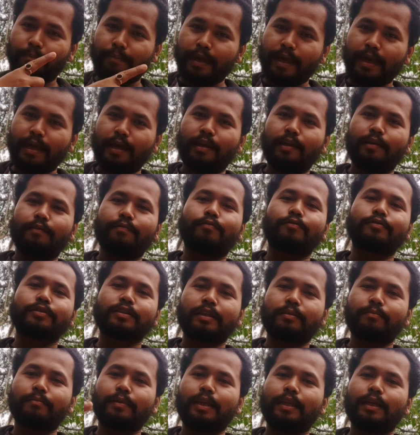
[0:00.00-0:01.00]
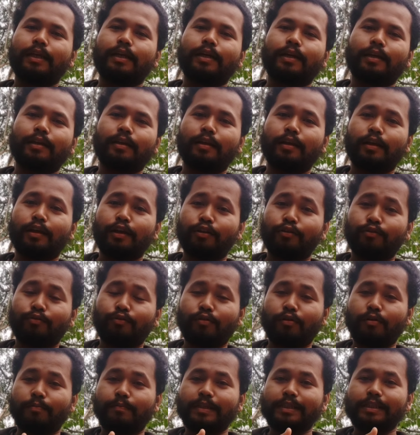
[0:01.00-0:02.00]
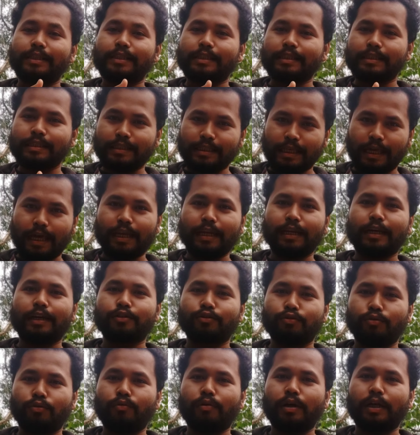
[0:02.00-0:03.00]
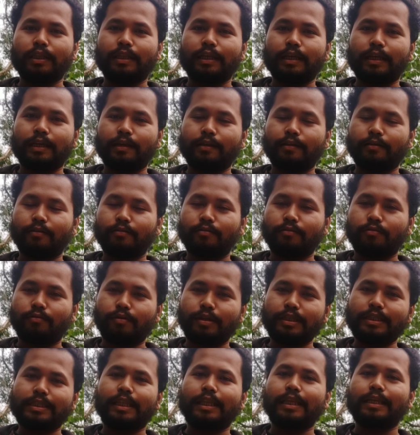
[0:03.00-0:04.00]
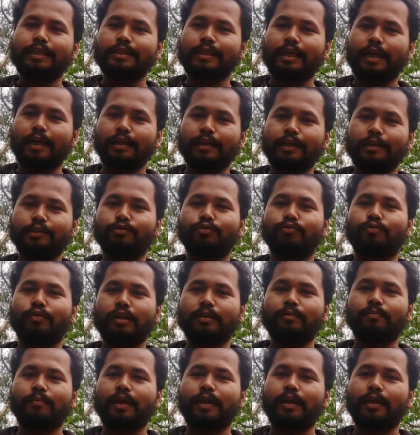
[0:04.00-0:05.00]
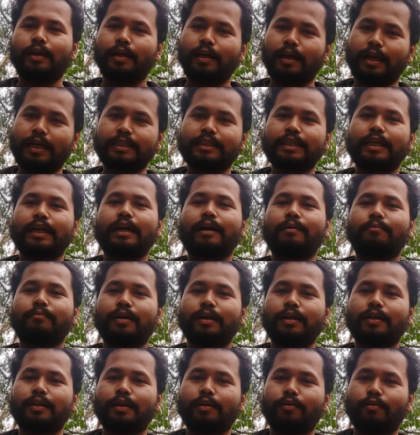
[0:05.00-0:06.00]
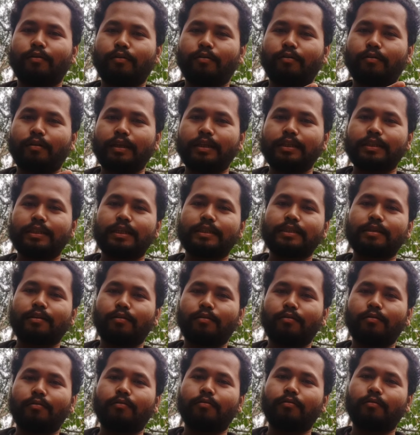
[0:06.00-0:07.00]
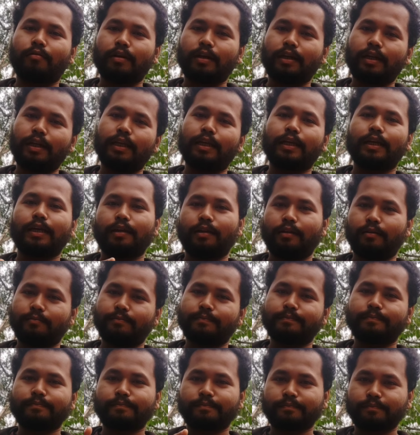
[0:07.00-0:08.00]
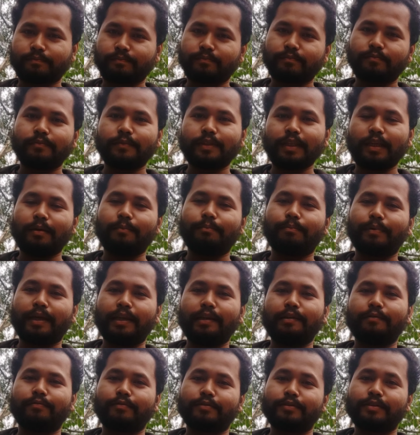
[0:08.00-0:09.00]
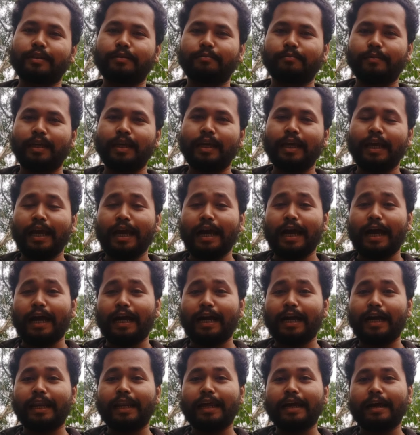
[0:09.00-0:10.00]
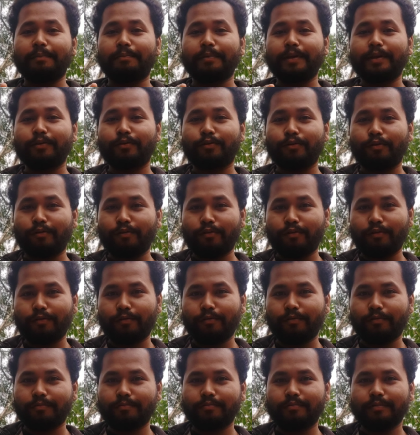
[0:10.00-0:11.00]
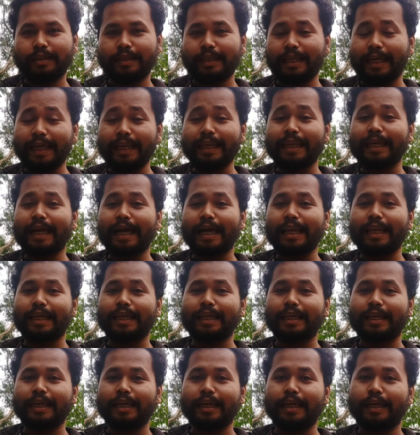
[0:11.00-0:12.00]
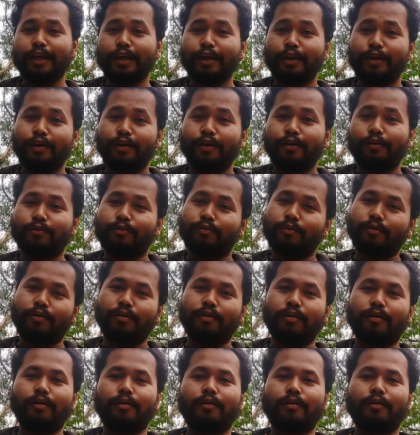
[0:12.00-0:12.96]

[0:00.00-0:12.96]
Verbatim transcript: पहली फुर्सत में निकल तो अभी साल का शुरुआत है तो इसलिए साल की शुरुआत में ही अच्छा काम करिए और इन जैसे लोगों को निकल पहली फुर्सत में अगर आप इनको नहीं निकालेंगे तो